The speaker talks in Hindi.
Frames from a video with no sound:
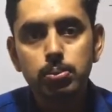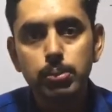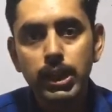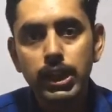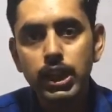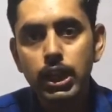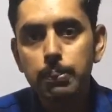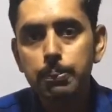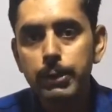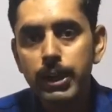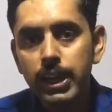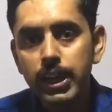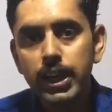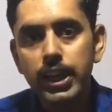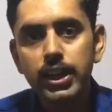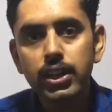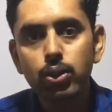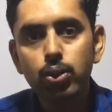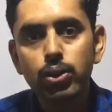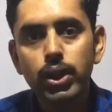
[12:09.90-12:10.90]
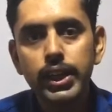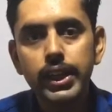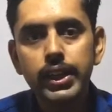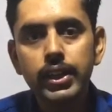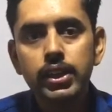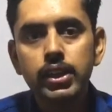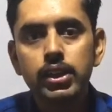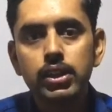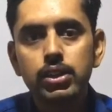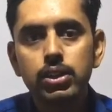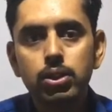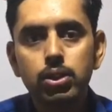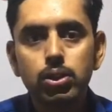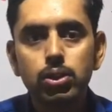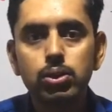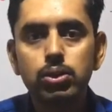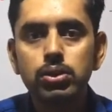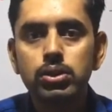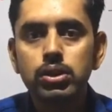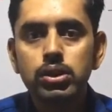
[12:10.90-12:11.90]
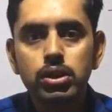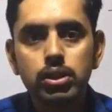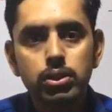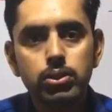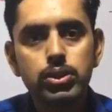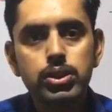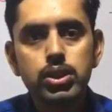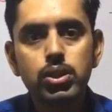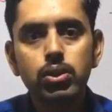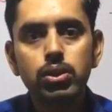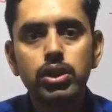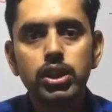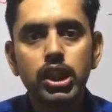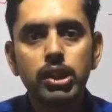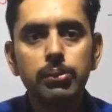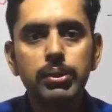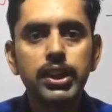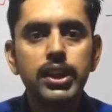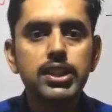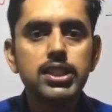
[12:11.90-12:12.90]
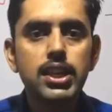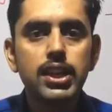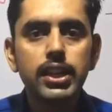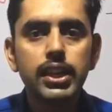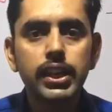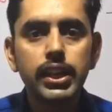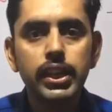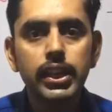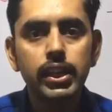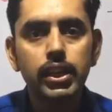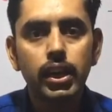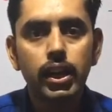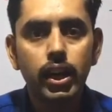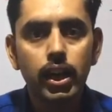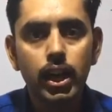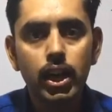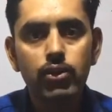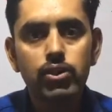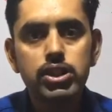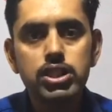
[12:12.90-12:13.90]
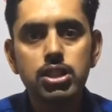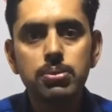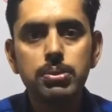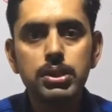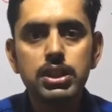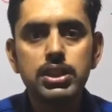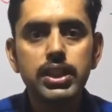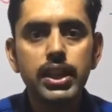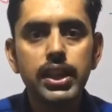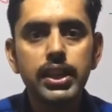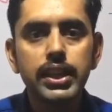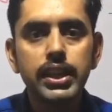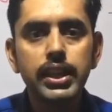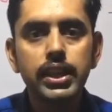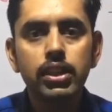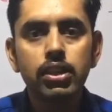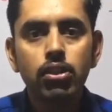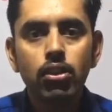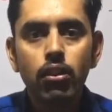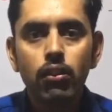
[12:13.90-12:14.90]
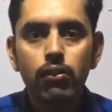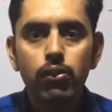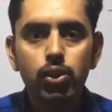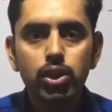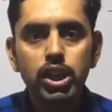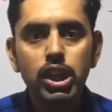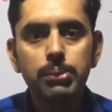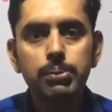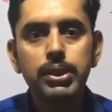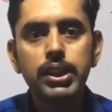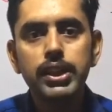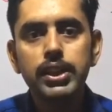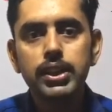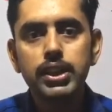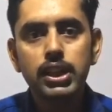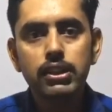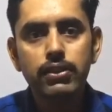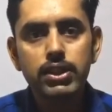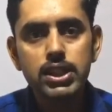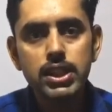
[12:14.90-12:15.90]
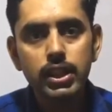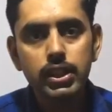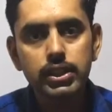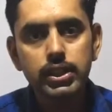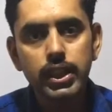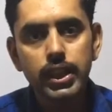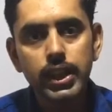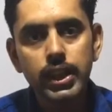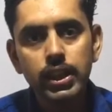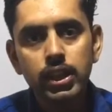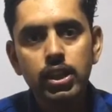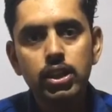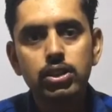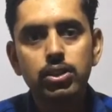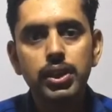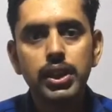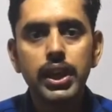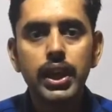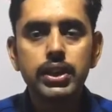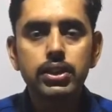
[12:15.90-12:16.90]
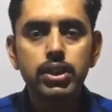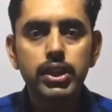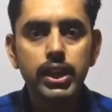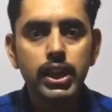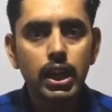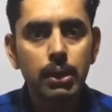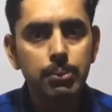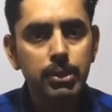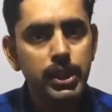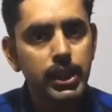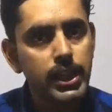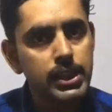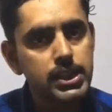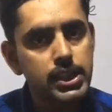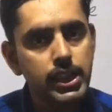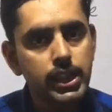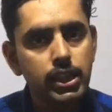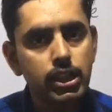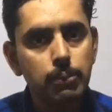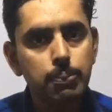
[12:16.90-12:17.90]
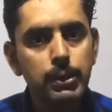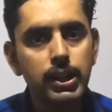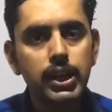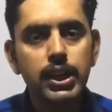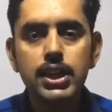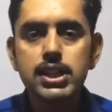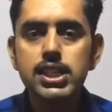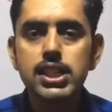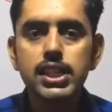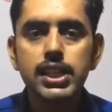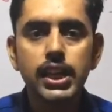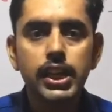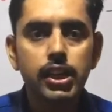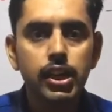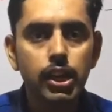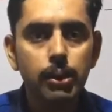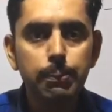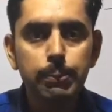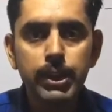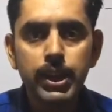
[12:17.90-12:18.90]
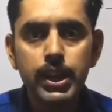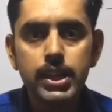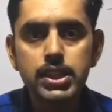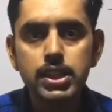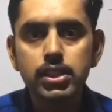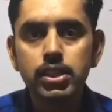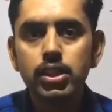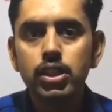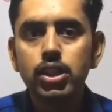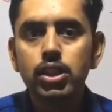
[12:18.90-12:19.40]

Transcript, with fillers: महिला प्रेग्नेंट हो गई तो उसको टर्मिनेशन की अलाउंस मिल जाएगी वो टर्मिनेट करवा सकता है तो एक तो देखा हमने एक्सीडेंटल प्रेगनेंसी यानी रेप केस